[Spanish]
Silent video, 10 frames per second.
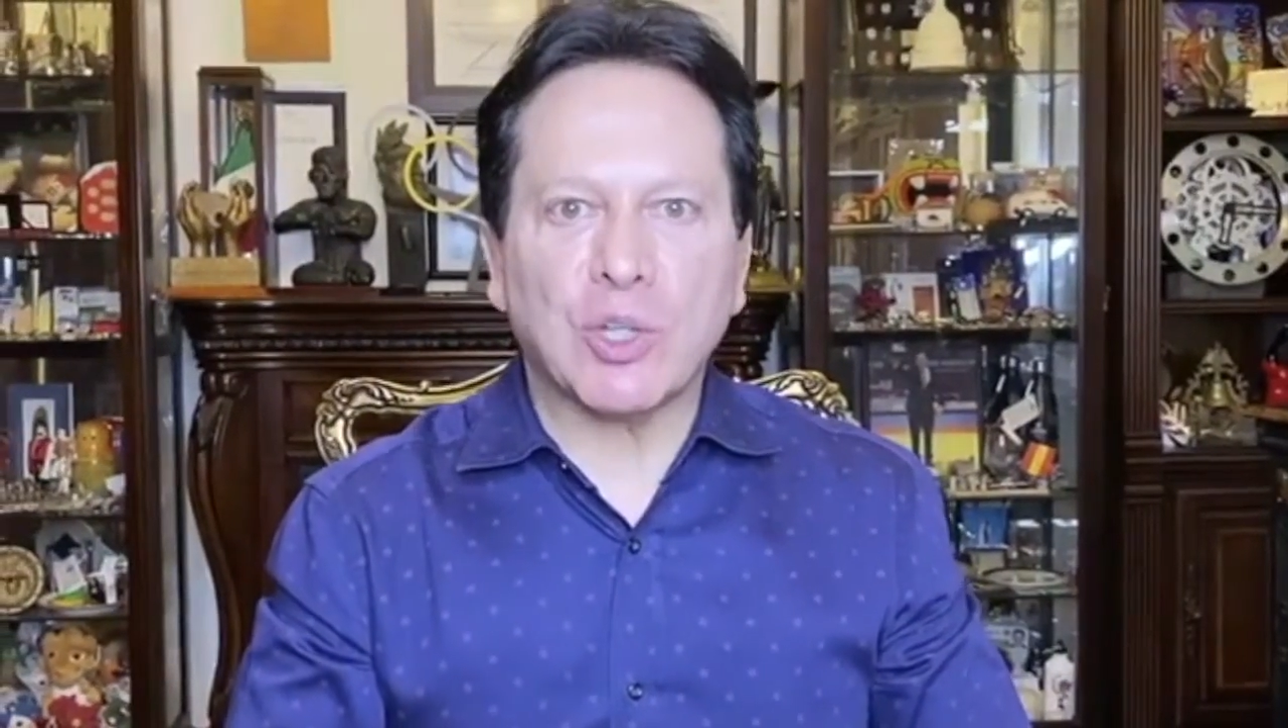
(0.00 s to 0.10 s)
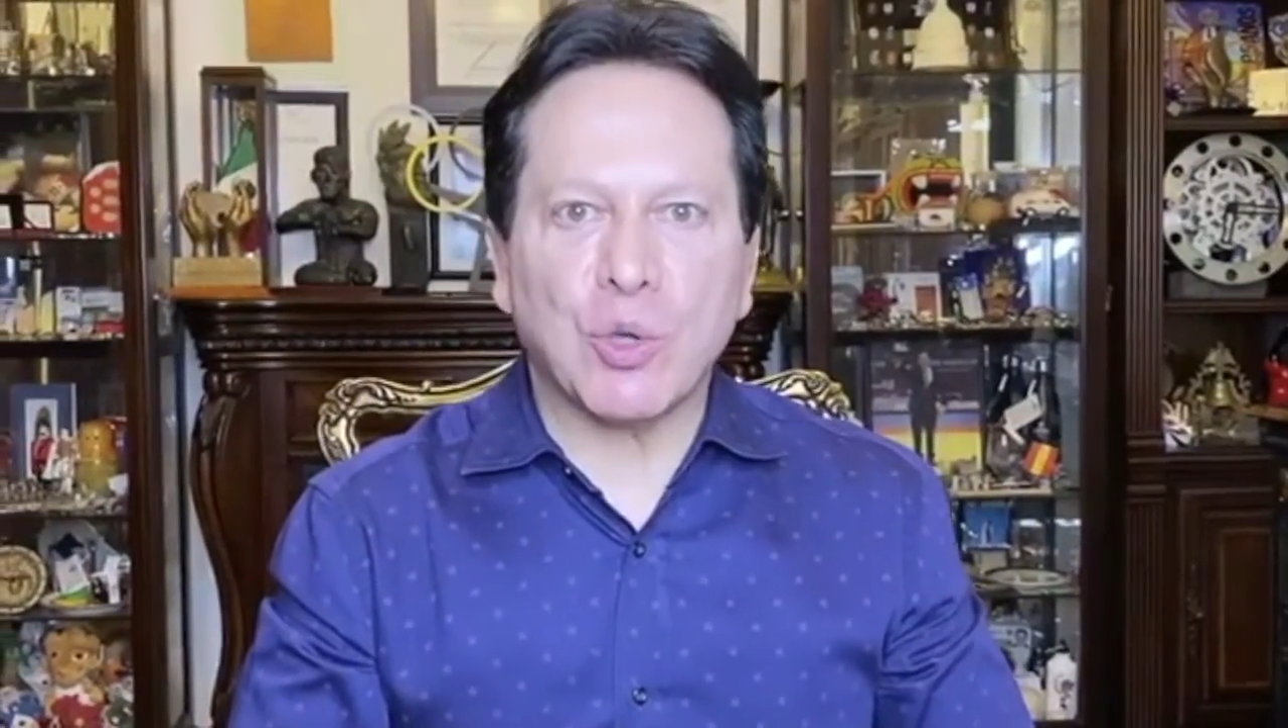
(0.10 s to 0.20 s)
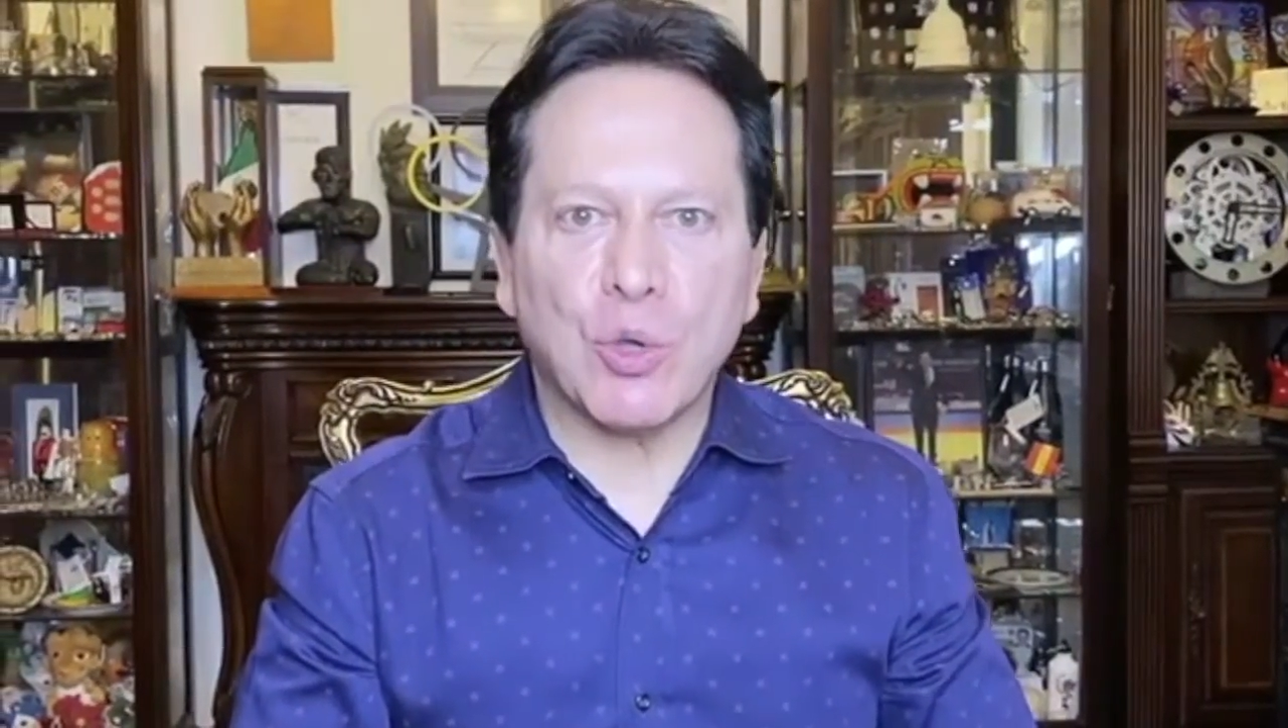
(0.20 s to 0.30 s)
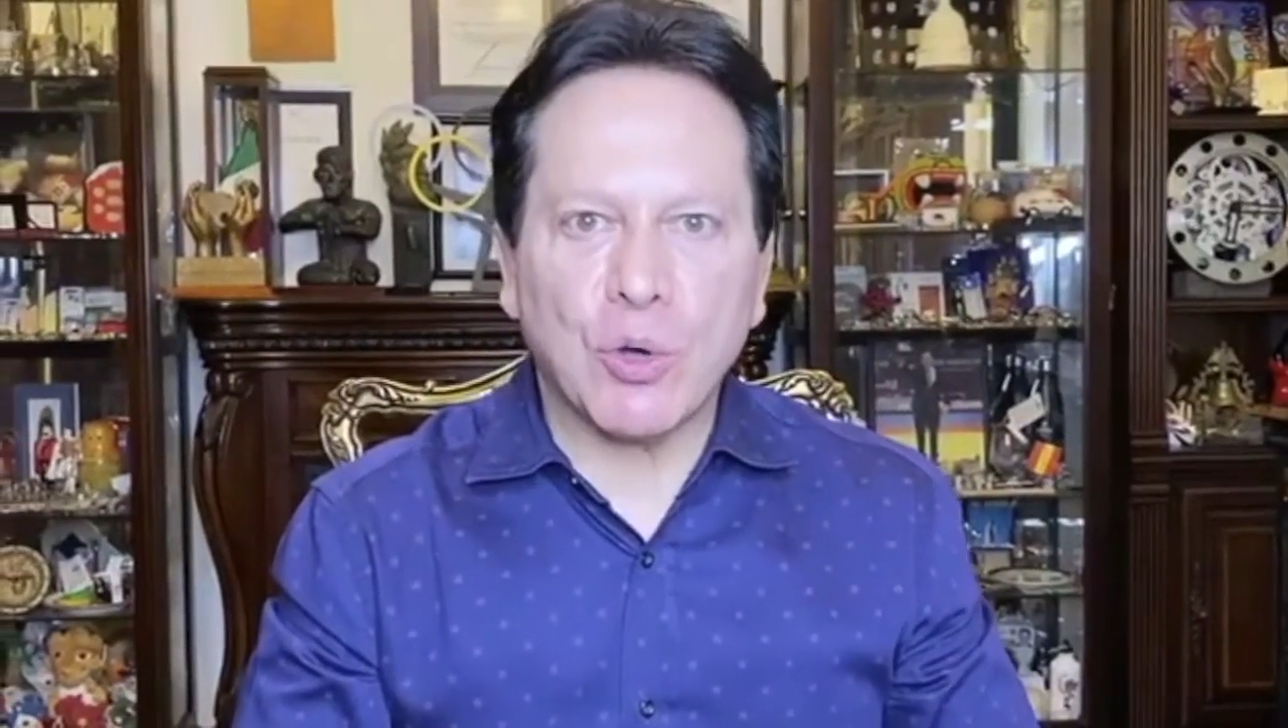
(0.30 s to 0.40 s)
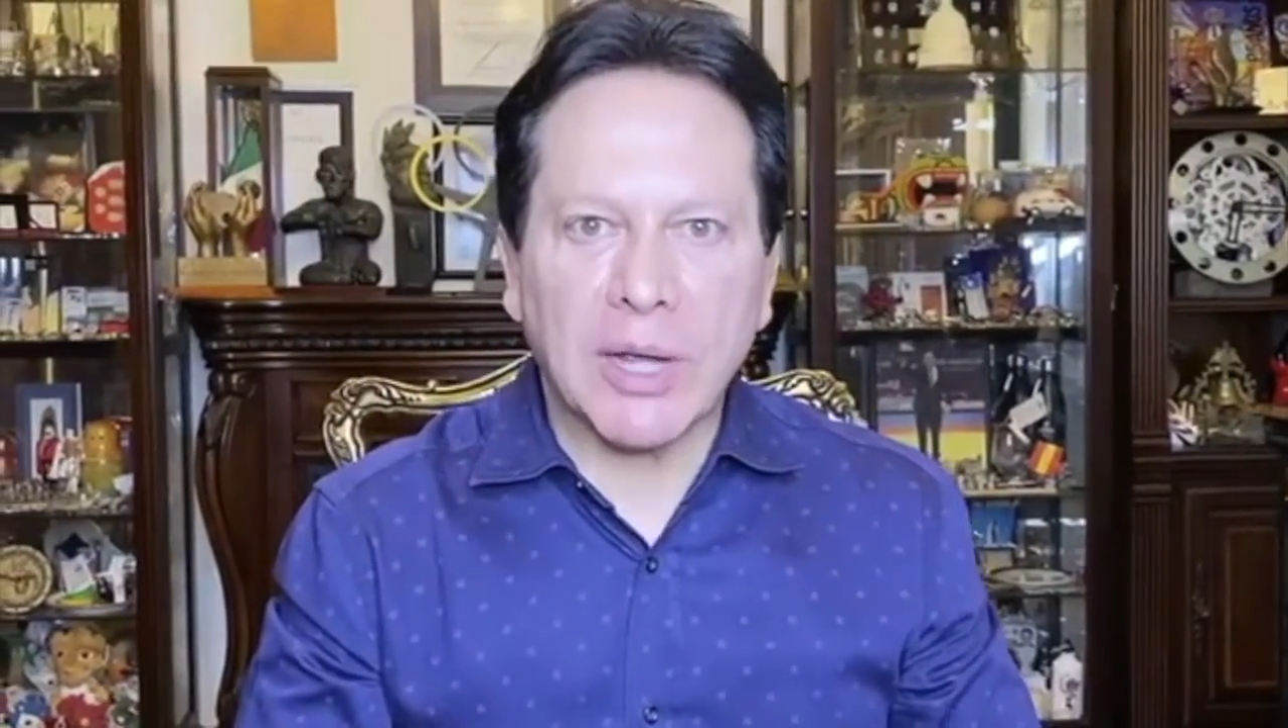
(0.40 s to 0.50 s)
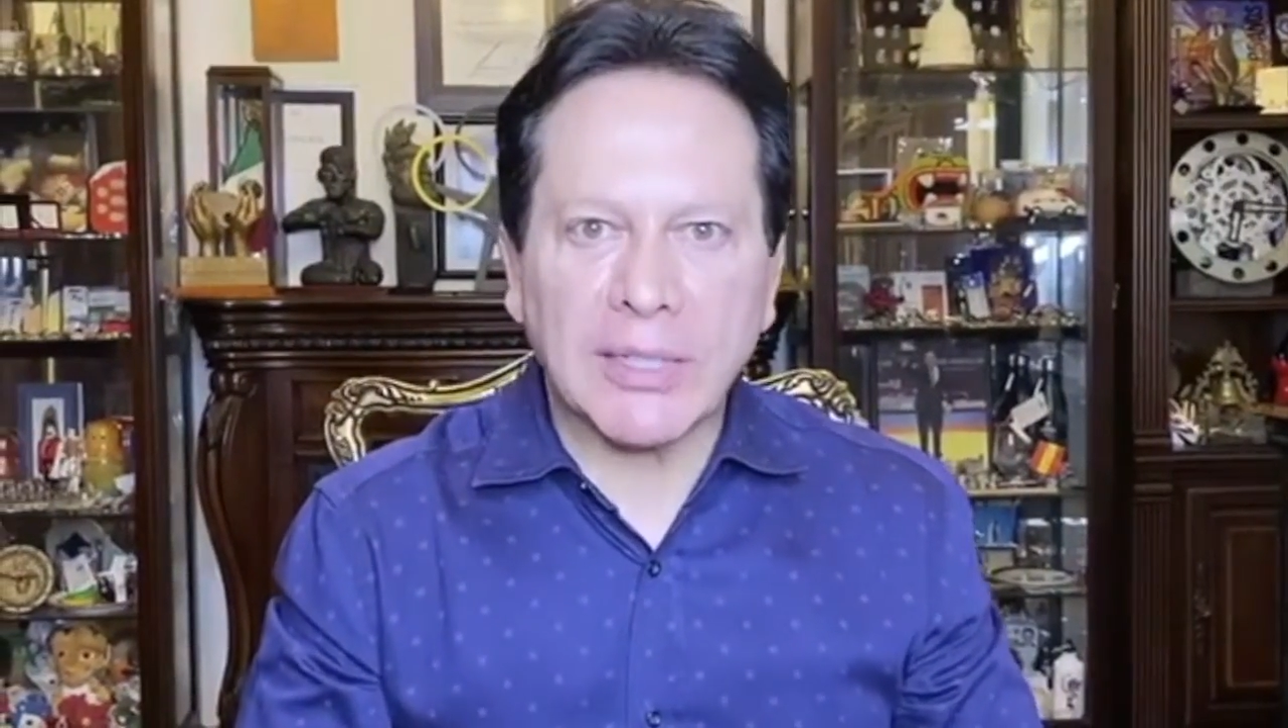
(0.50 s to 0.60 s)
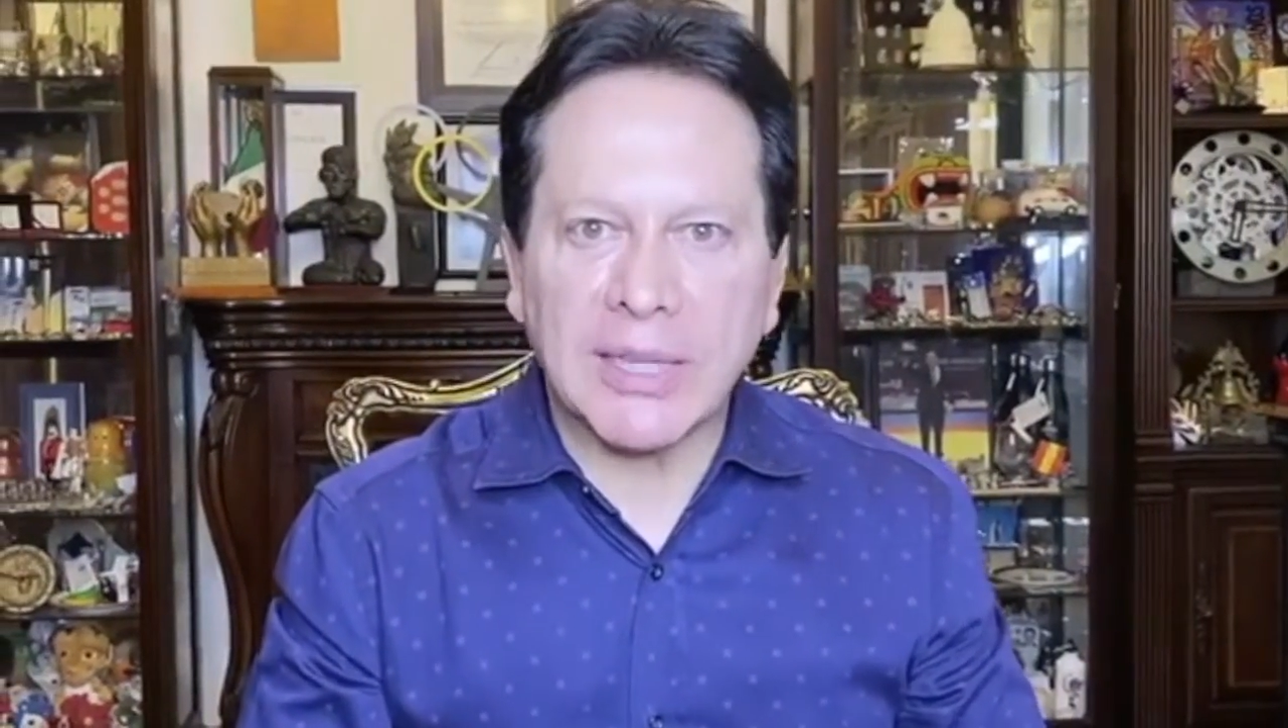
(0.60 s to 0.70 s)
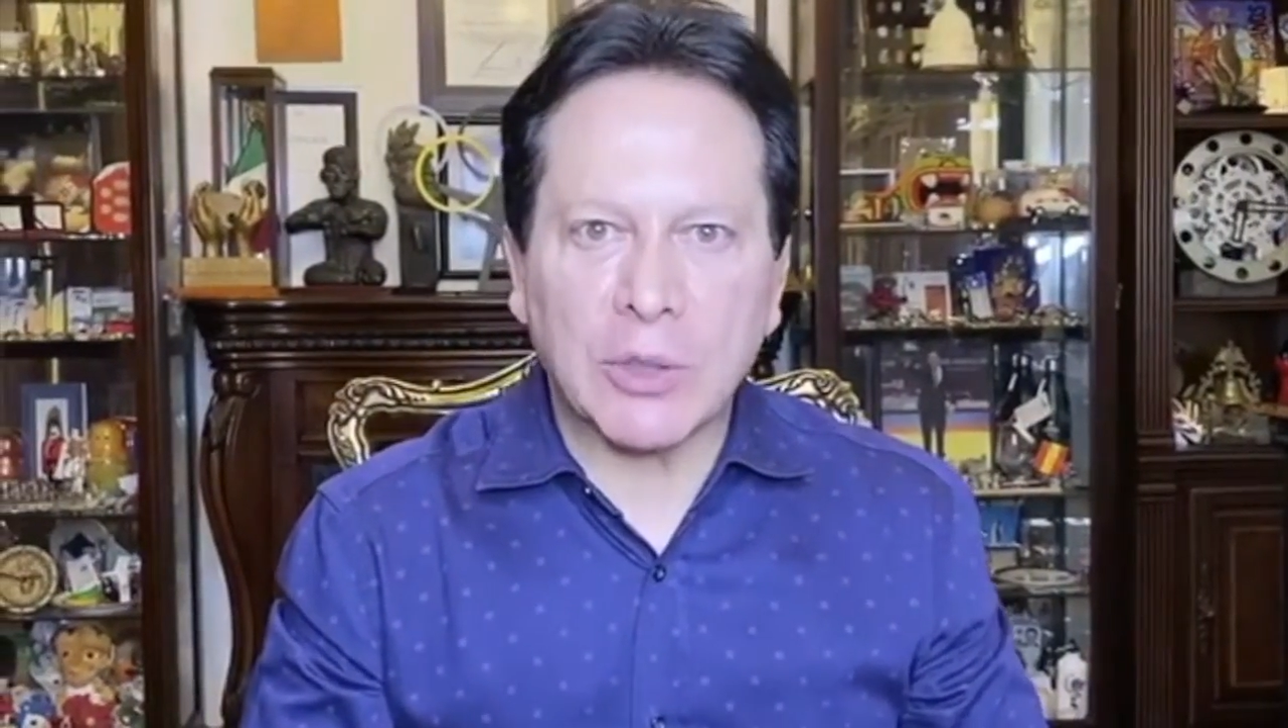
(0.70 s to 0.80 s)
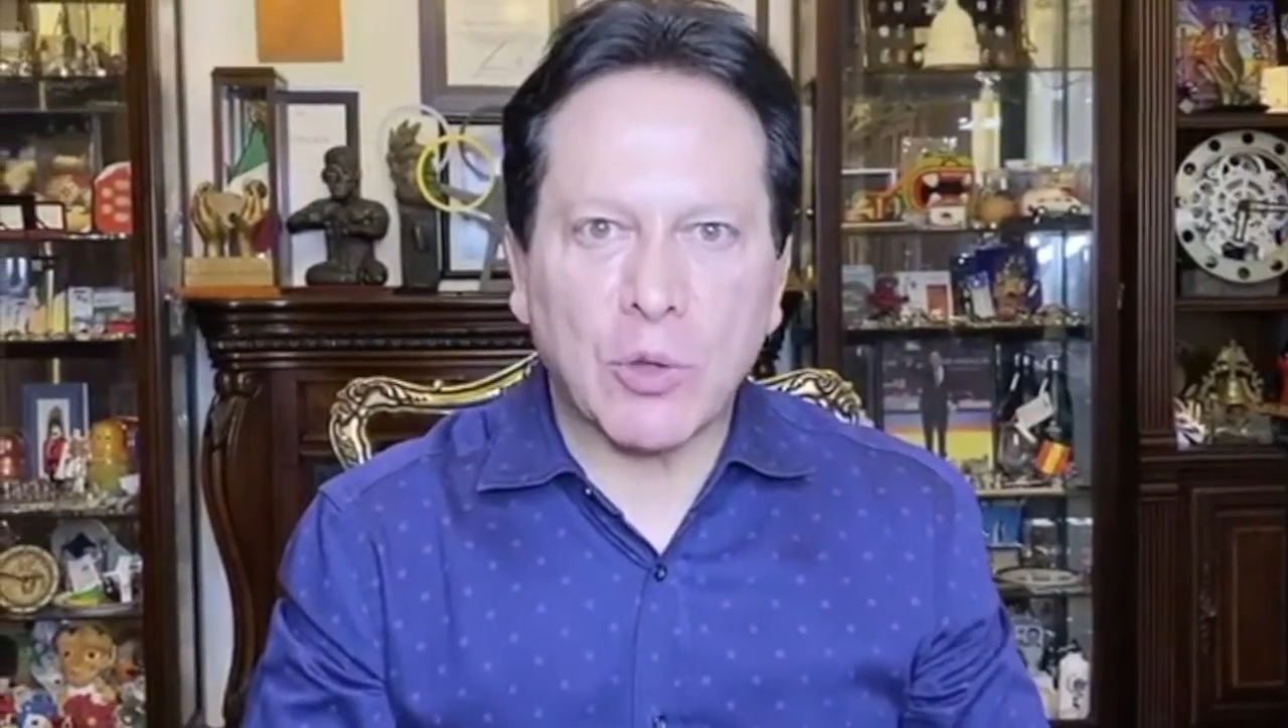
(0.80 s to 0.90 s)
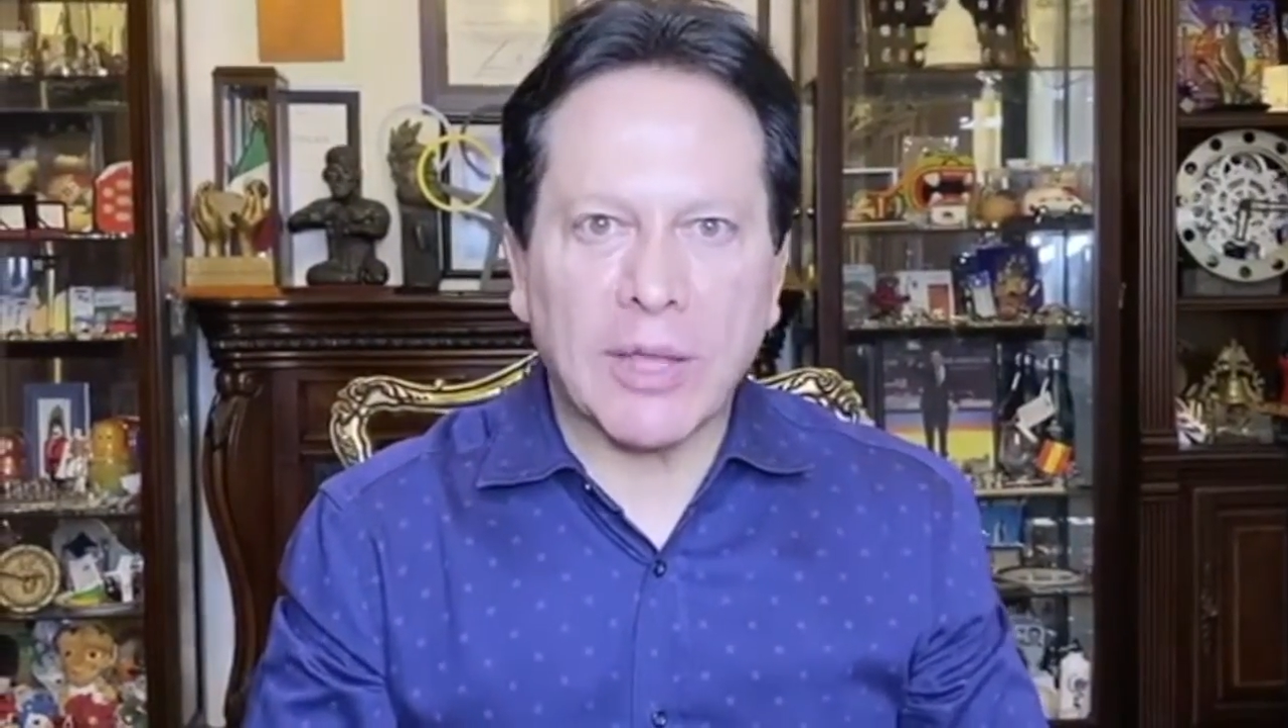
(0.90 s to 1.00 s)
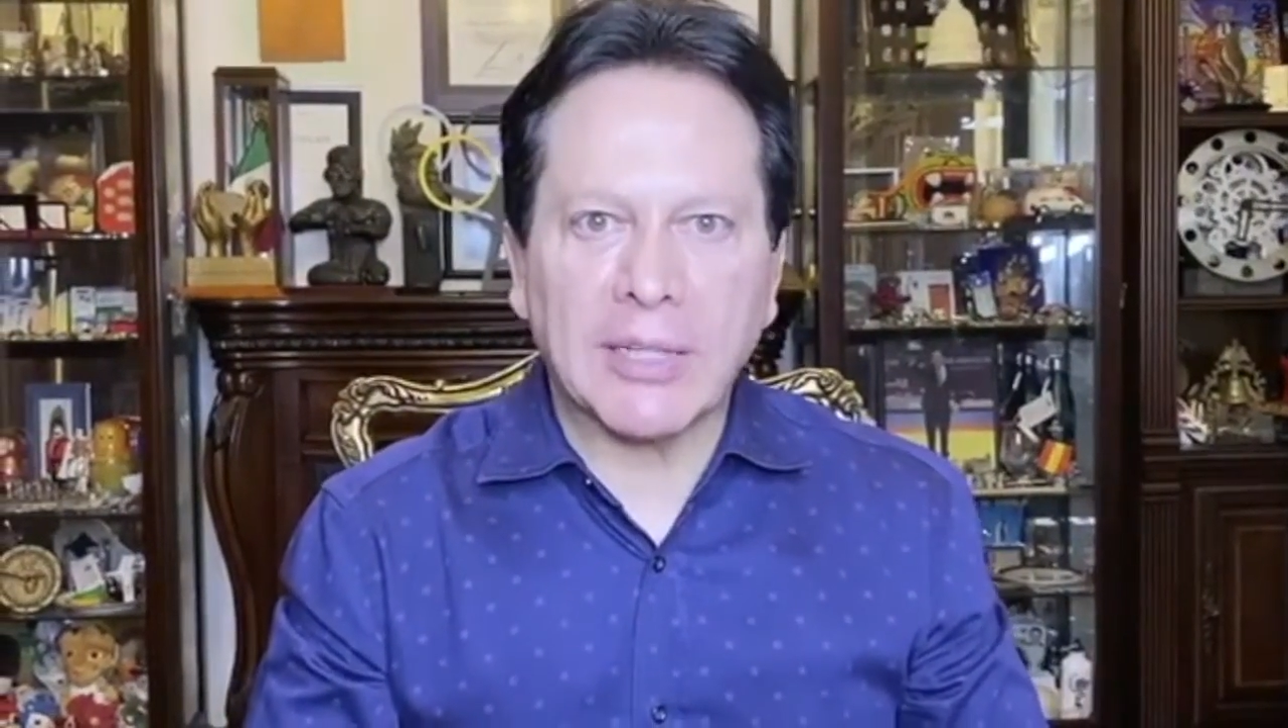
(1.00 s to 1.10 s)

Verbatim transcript: judocas en toda